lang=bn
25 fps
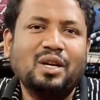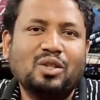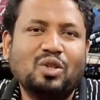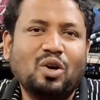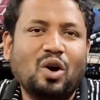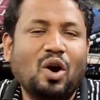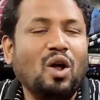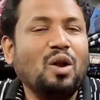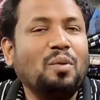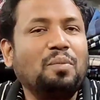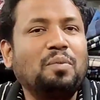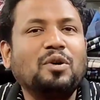
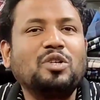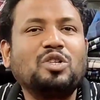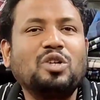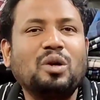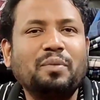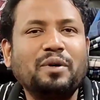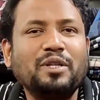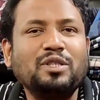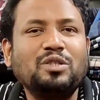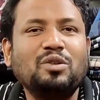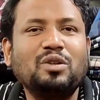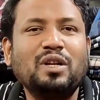তো অল্প
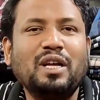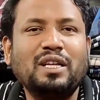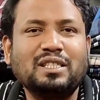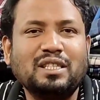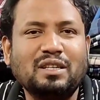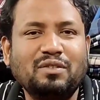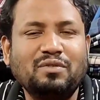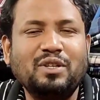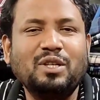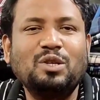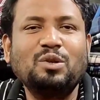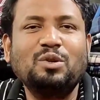সময়ের জন্য
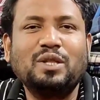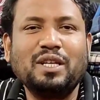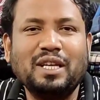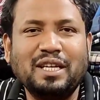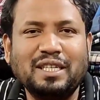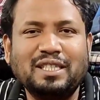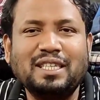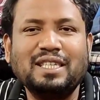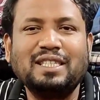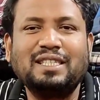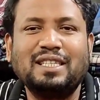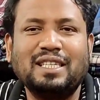আজকে ভিডিওতে
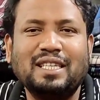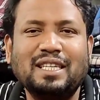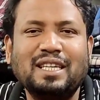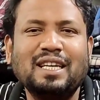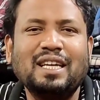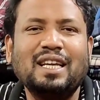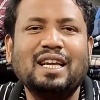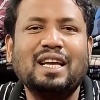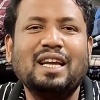এসেছি